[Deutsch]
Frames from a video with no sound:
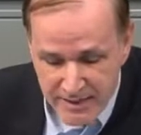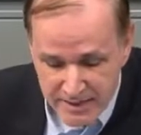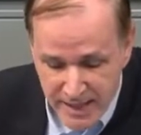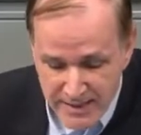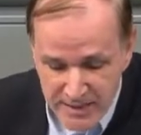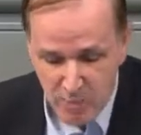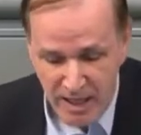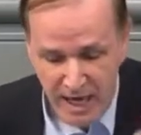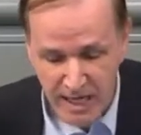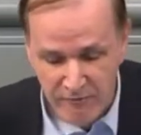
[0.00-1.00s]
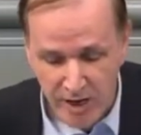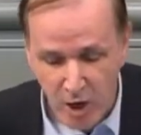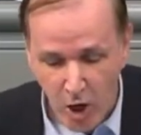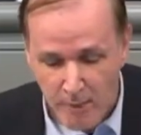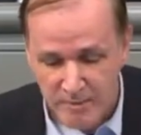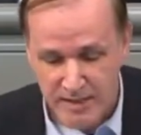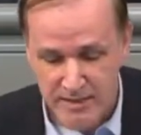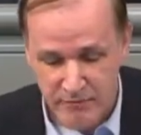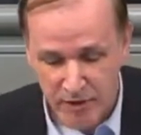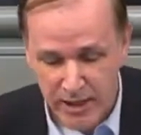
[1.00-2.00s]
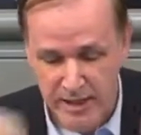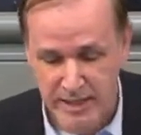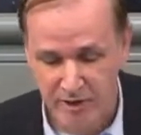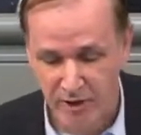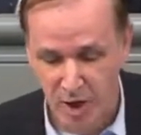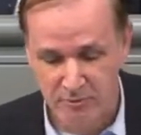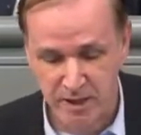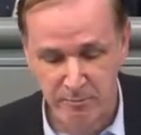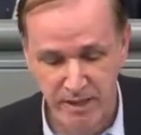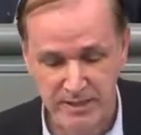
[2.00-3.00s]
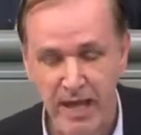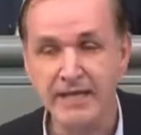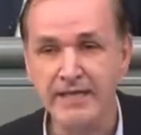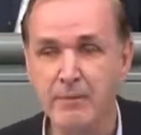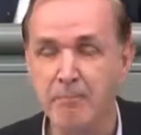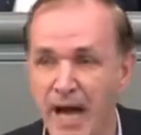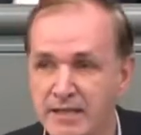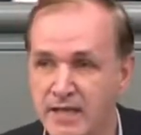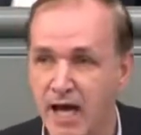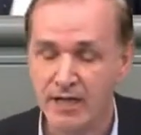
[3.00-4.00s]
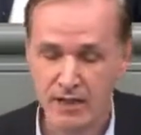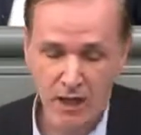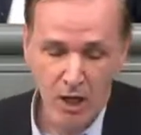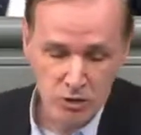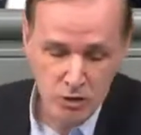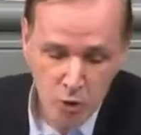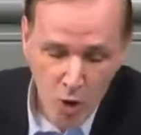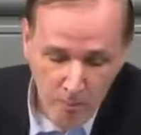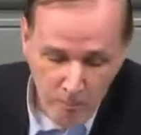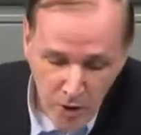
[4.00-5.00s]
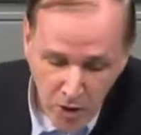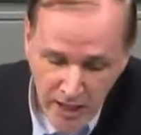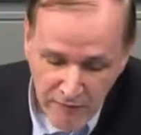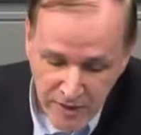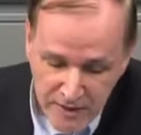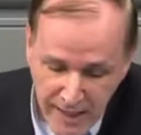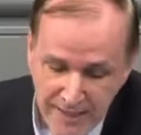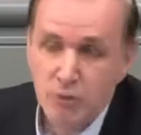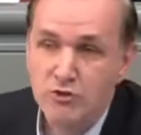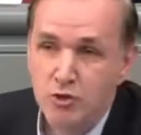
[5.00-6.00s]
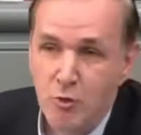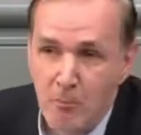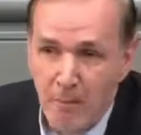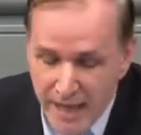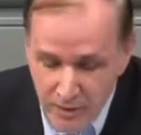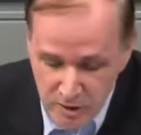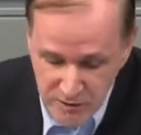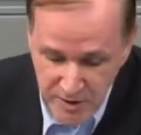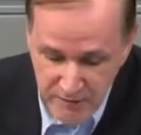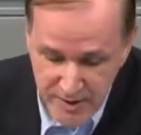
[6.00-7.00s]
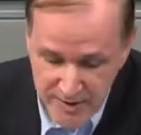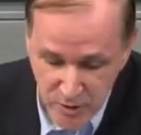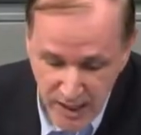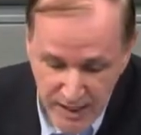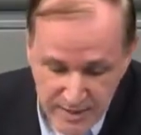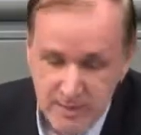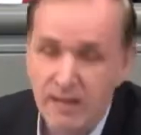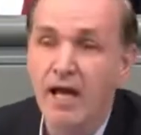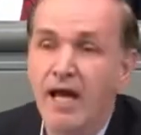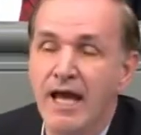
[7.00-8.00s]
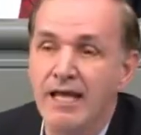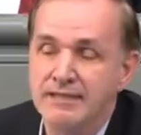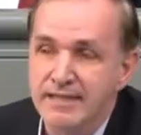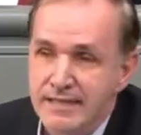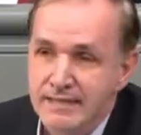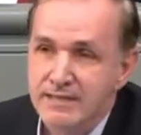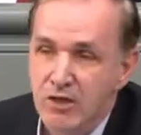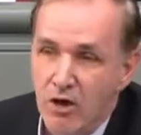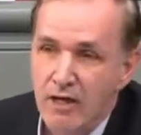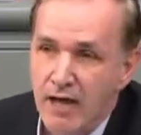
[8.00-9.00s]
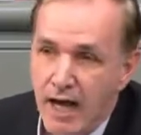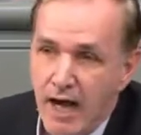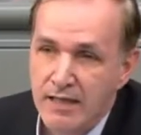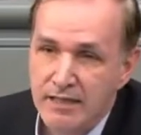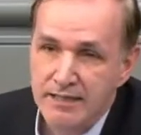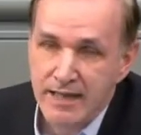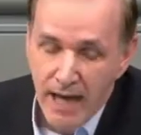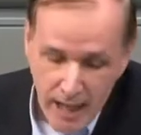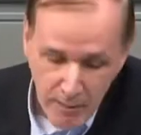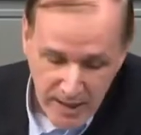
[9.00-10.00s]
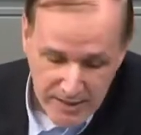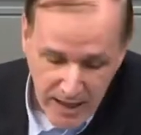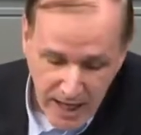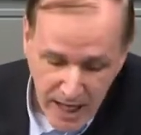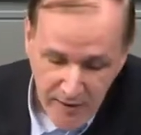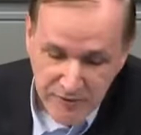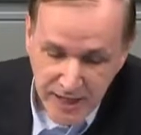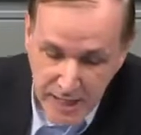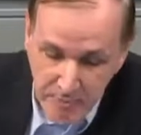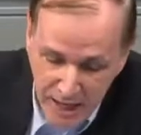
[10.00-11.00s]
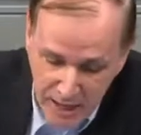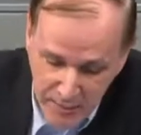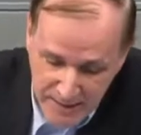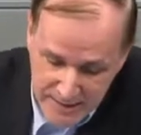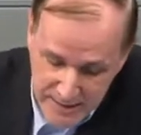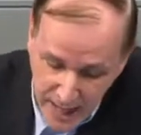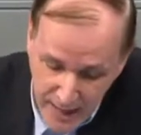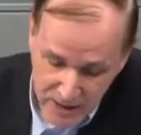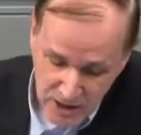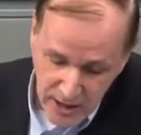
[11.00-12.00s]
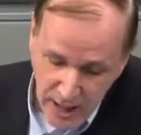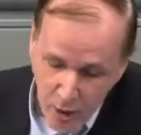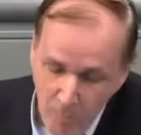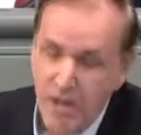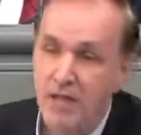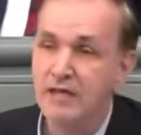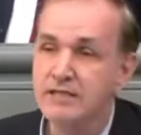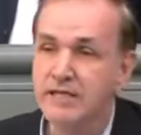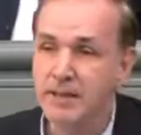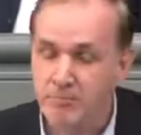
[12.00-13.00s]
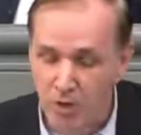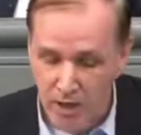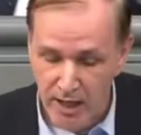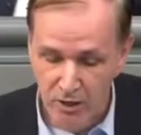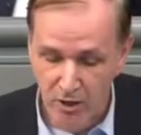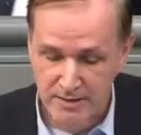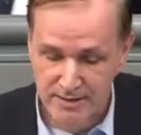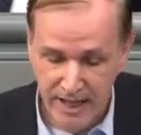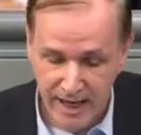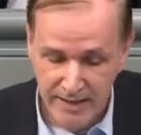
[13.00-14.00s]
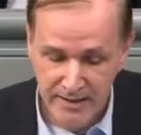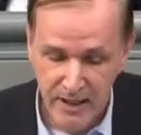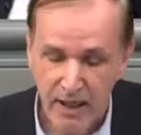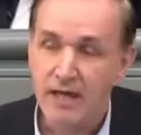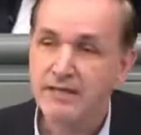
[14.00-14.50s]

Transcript: Existenz, um in einer verleumdeten, von ihnen verleumdeten Partei ihren Beitrag zu Bürgervertretung, zu Meinungsvielfalt zu leisten. Es ist doch gerade die Arbeit der AfD im parlamentarischen Raum, die dem Bürger noch zeigt,